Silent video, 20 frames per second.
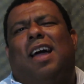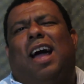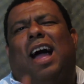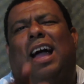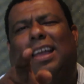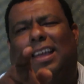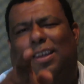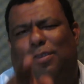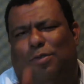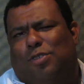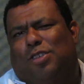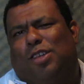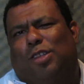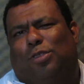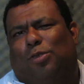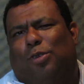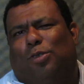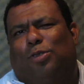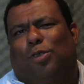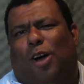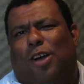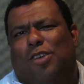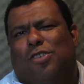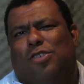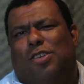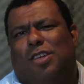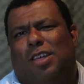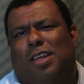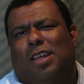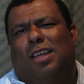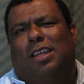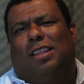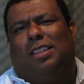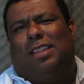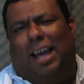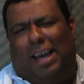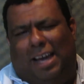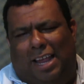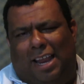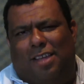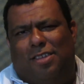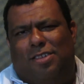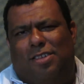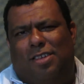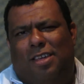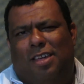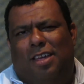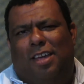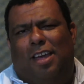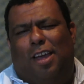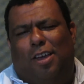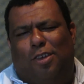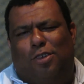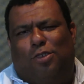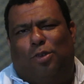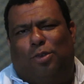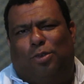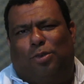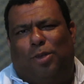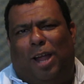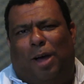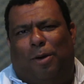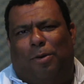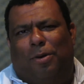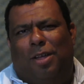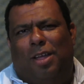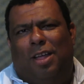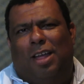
aqui no setor norte da grande estrutural.